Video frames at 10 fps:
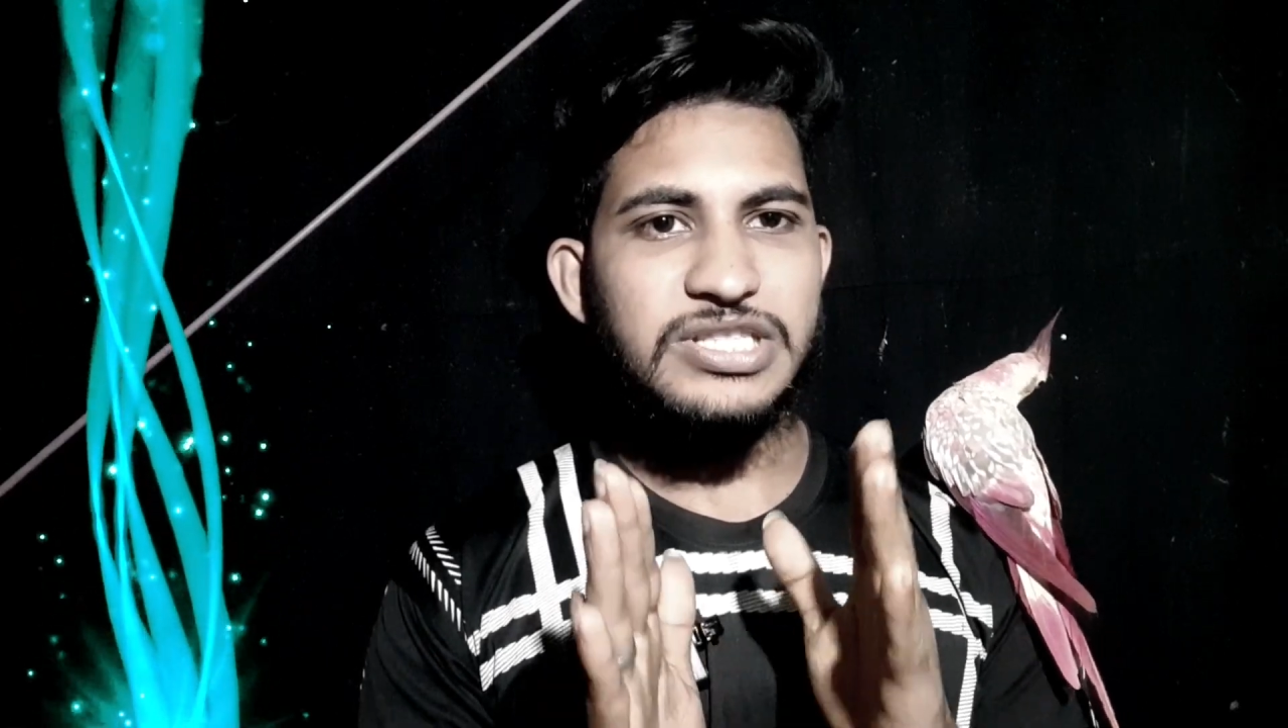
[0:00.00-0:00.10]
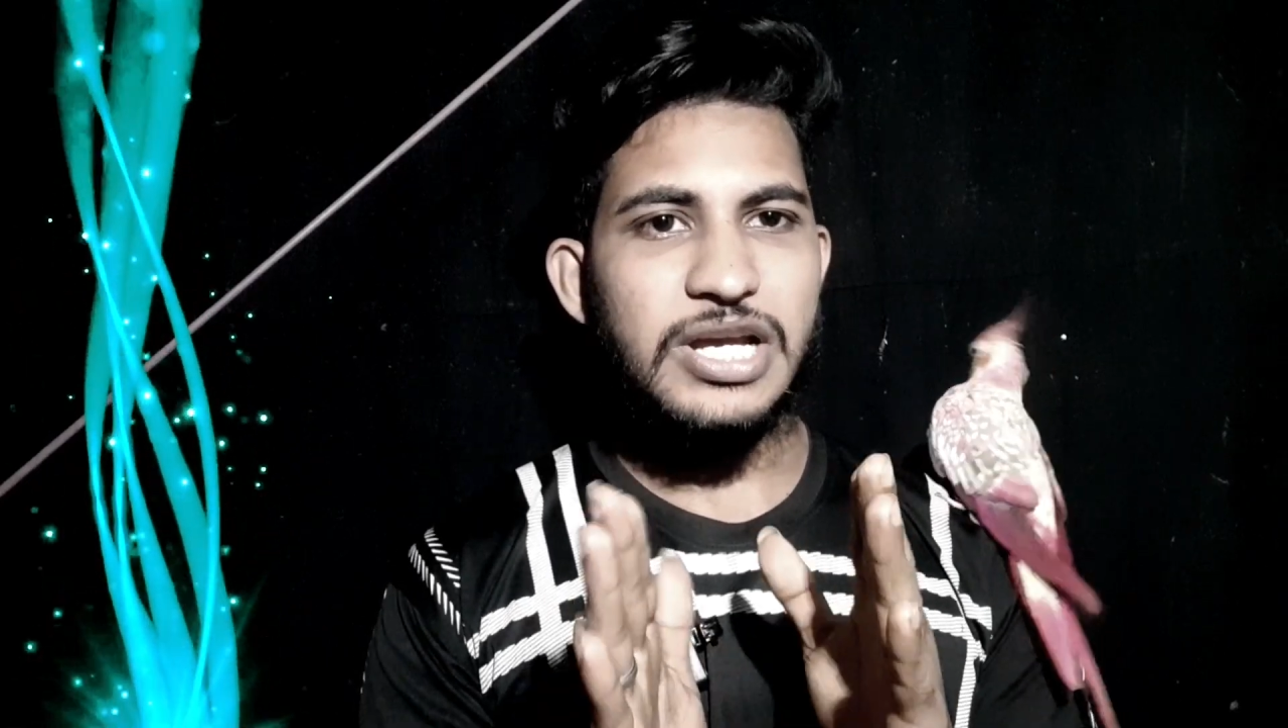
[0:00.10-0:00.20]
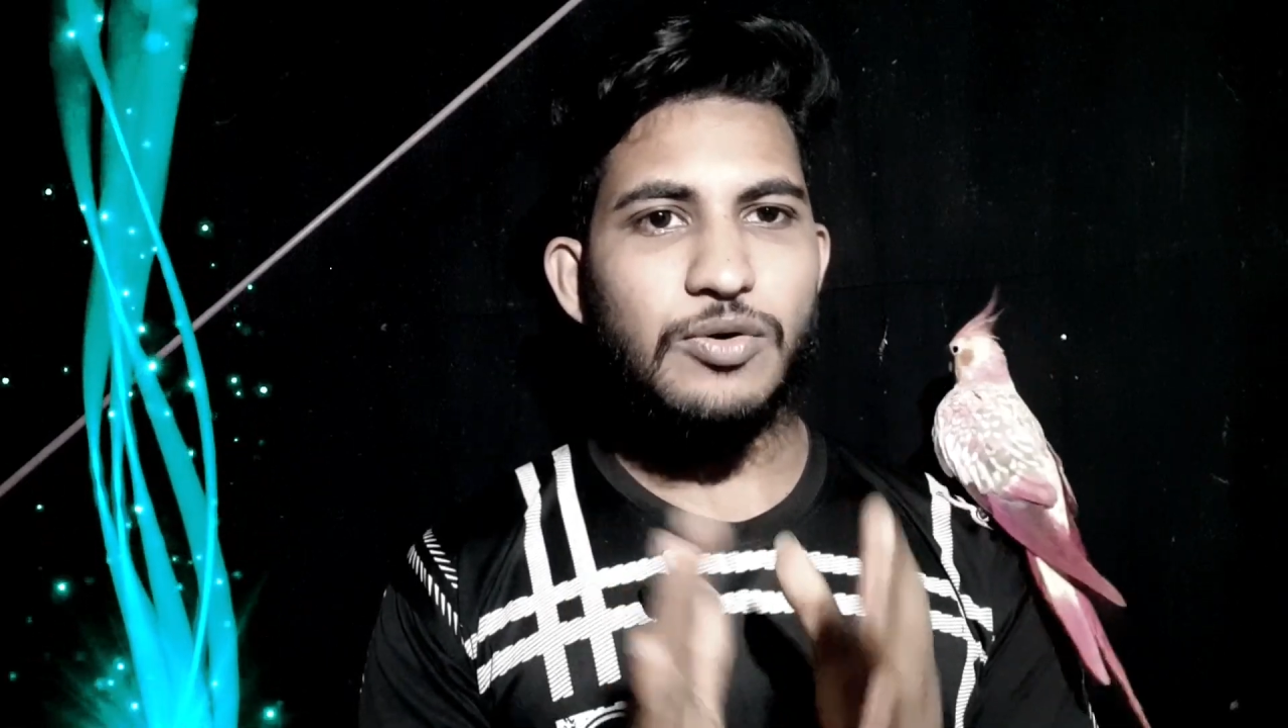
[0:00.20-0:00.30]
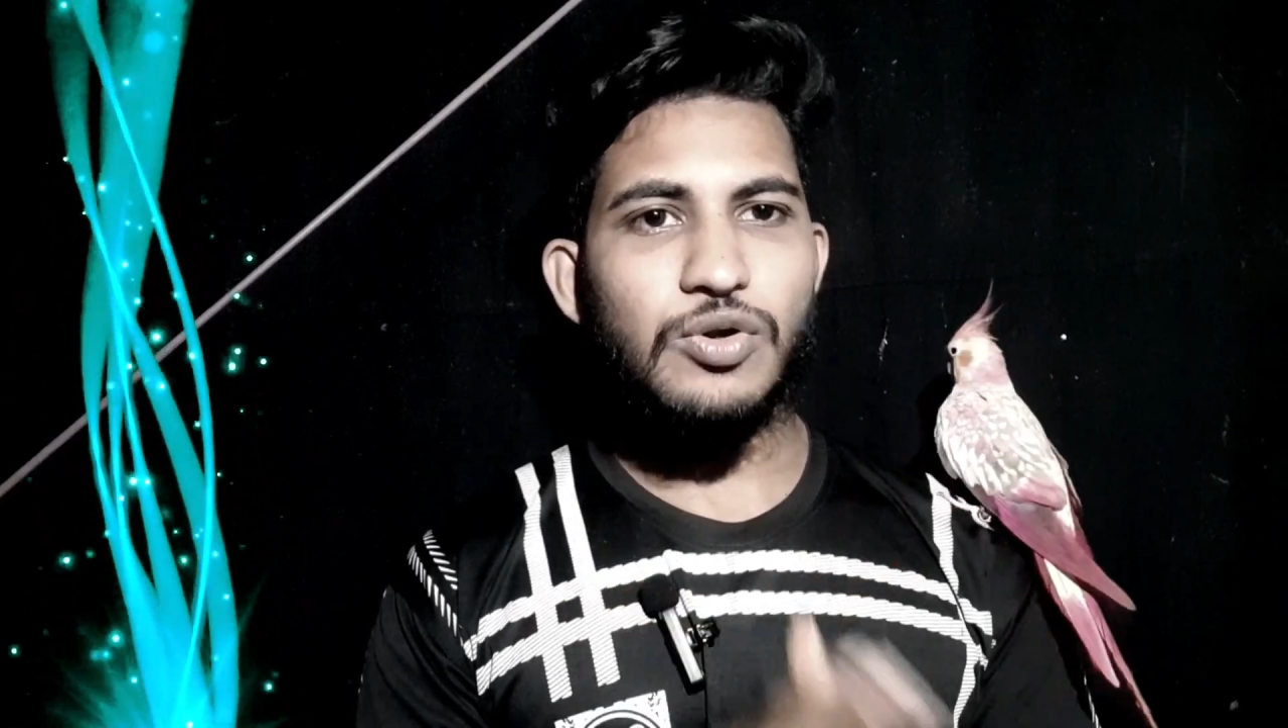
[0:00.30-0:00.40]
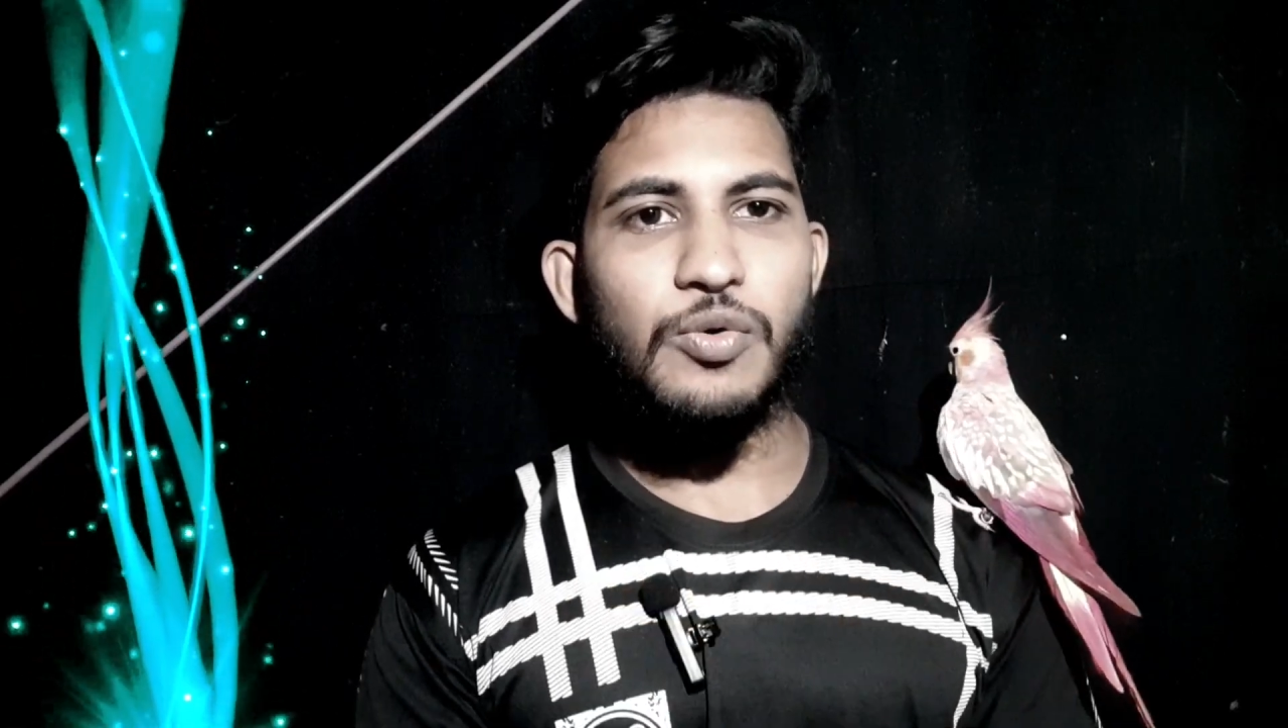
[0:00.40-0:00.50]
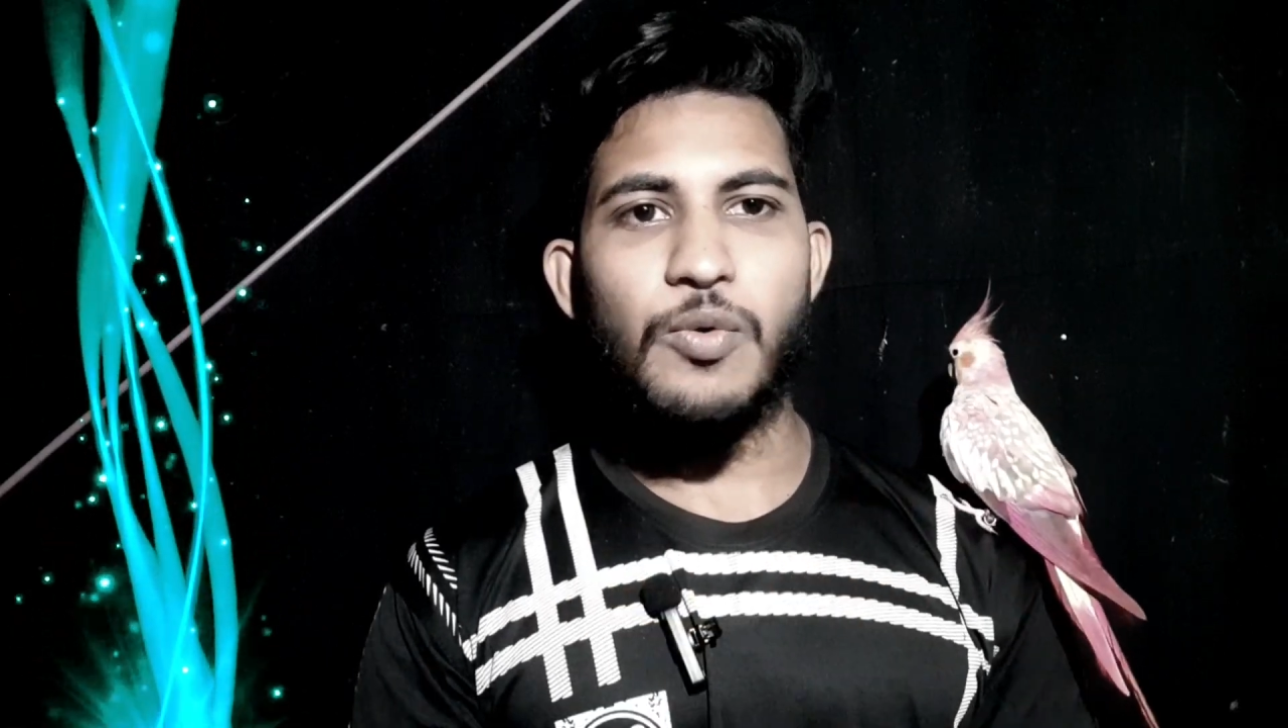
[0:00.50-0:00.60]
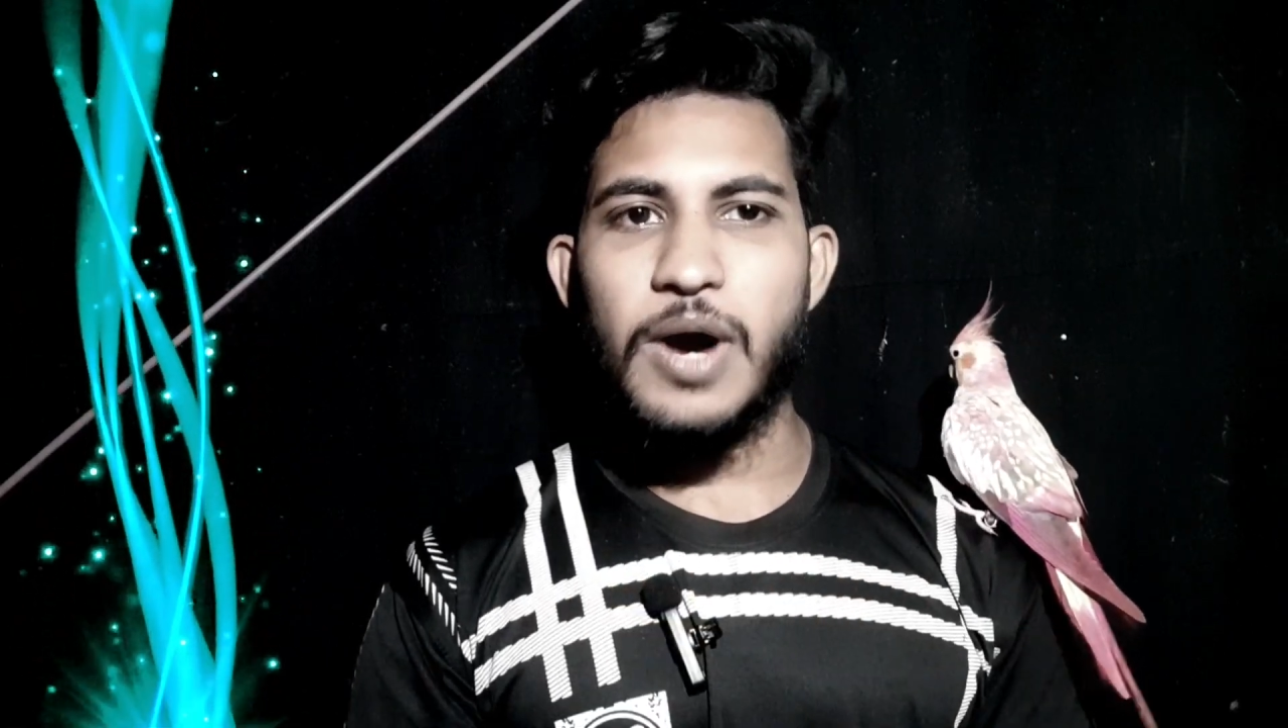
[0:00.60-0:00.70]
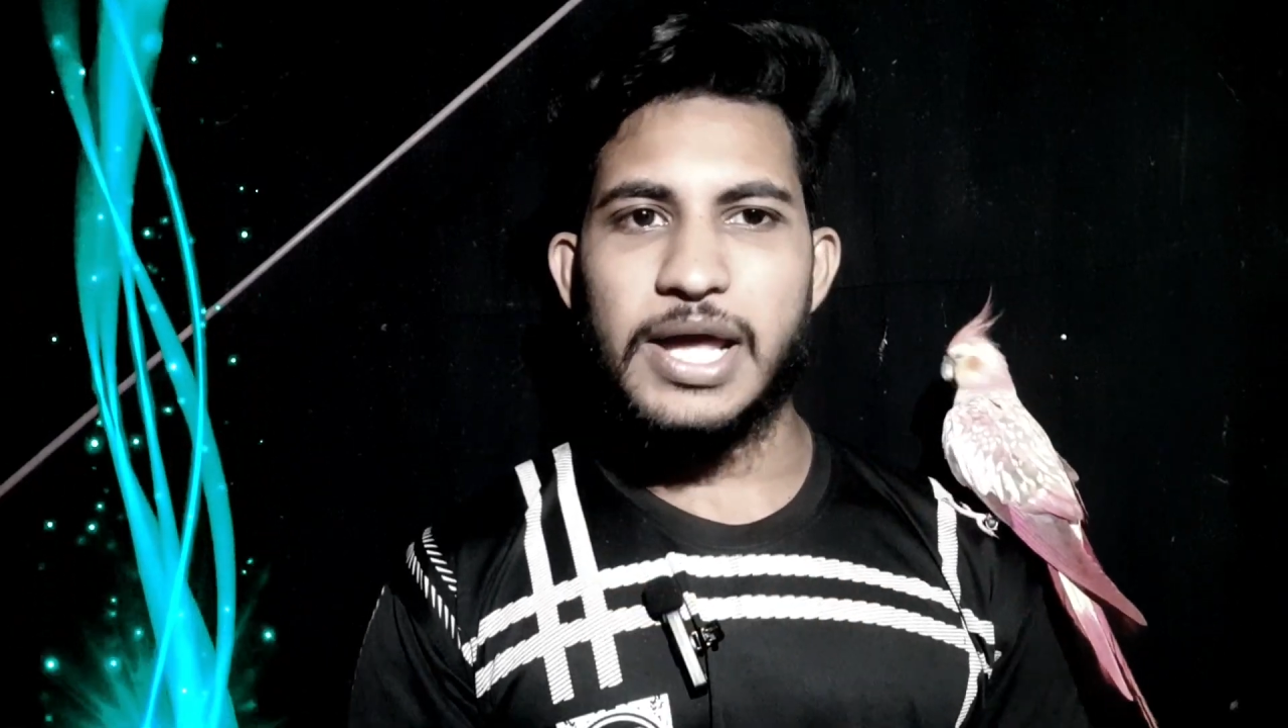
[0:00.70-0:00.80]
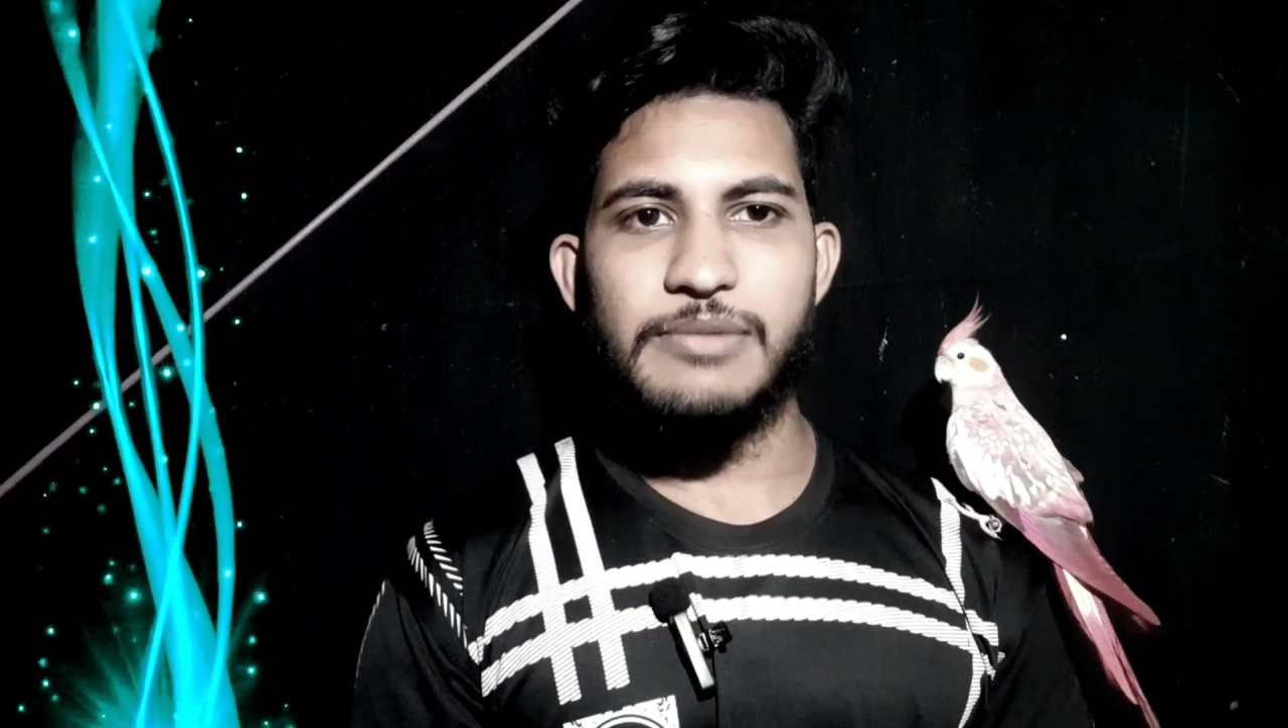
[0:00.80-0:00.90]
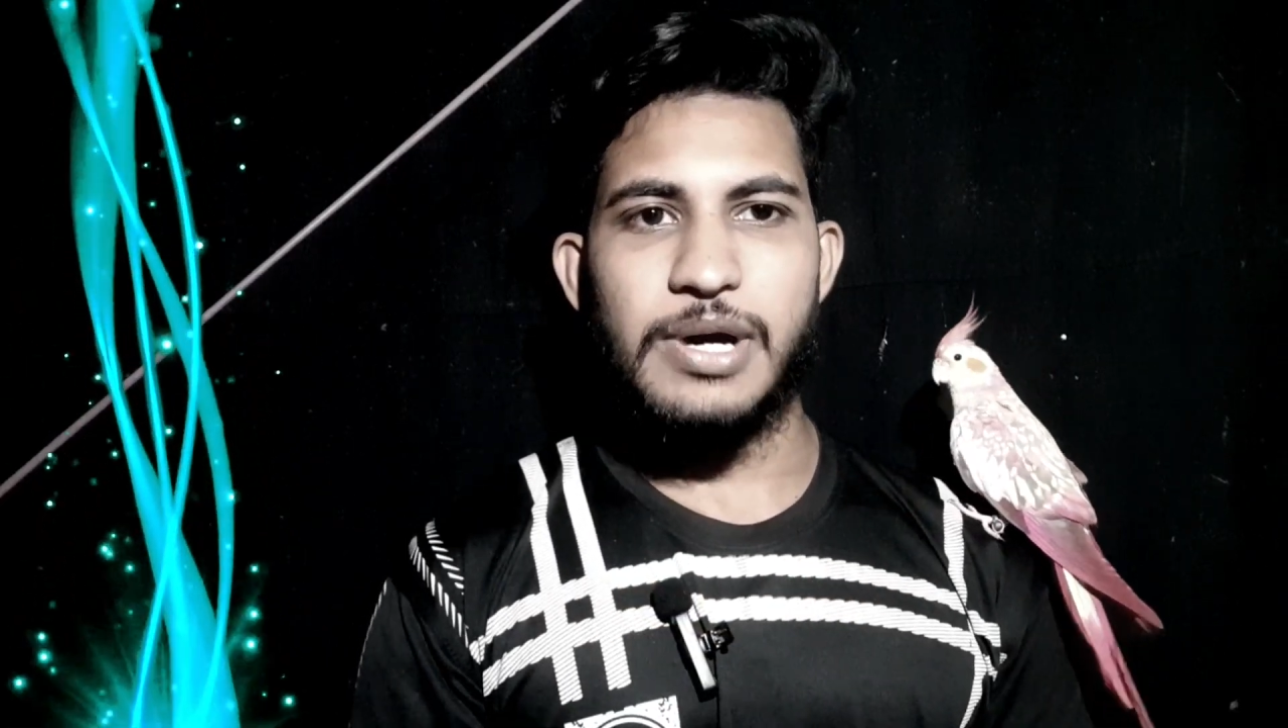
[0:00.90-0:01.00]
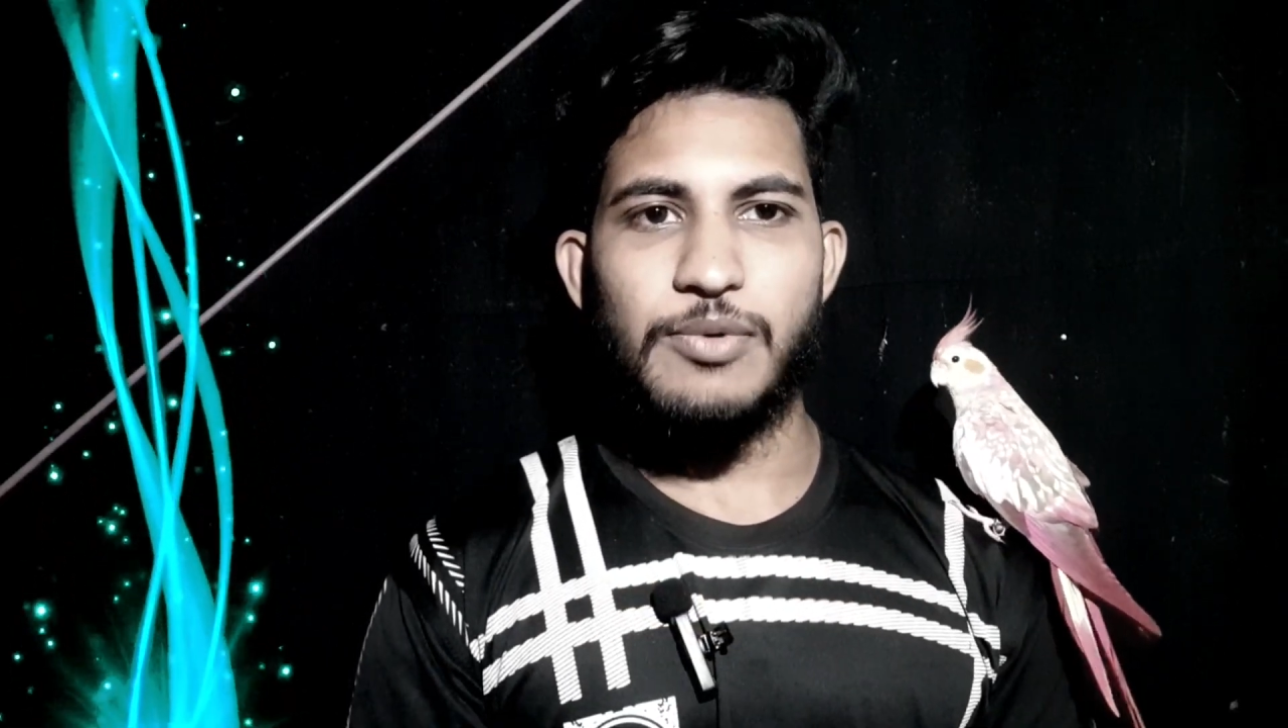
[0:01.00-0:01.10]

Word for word: যে কোনো অয়েল